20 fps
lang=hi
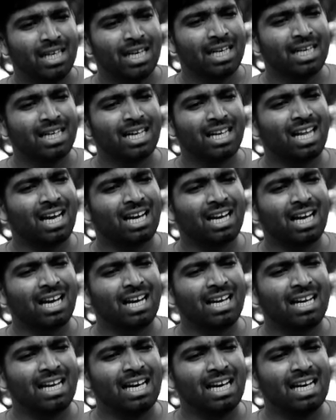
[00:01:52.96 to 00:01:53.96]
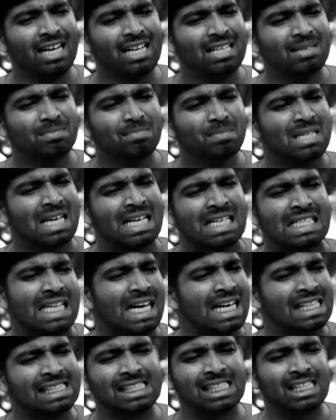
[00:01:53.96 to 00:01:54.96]
इन कलाकारों ने मेरा
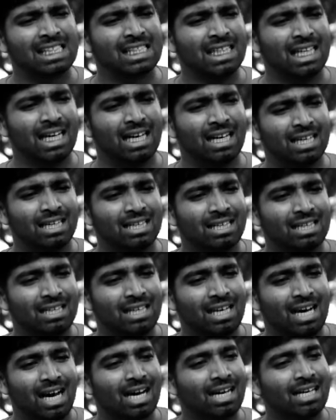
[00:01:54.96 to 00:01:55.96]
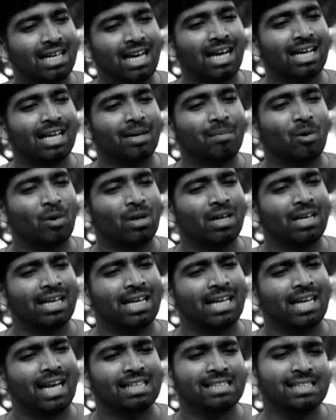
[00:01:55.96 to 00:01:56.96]
नाश कर दिया और कह के बोले ने
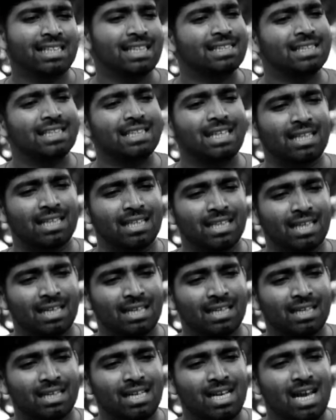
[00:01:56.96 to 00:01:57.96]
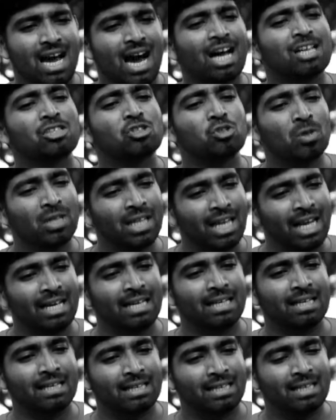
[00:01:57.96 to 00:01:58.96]
गिलास नीचे धर दिया और सुन ले
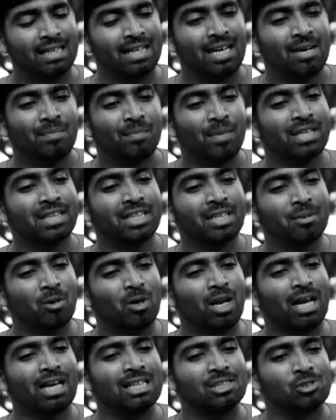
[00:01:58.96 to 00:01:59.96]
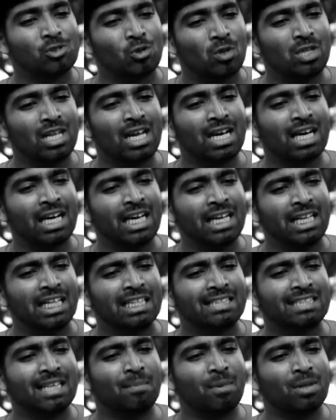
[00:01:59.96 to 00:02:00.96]
मिर्ती बोला के सुन ले कई
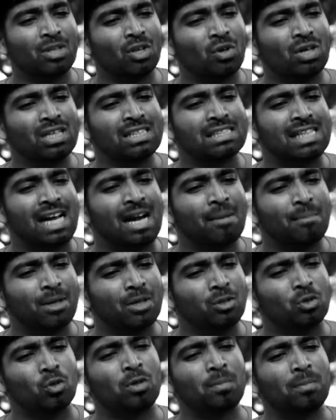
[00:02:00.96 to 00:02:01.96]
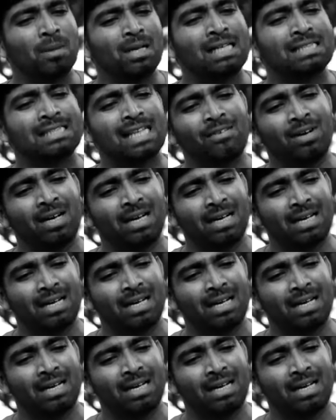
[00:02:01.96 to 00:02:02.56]
डीजे पर तो कोई सांप की धुन पर नचावा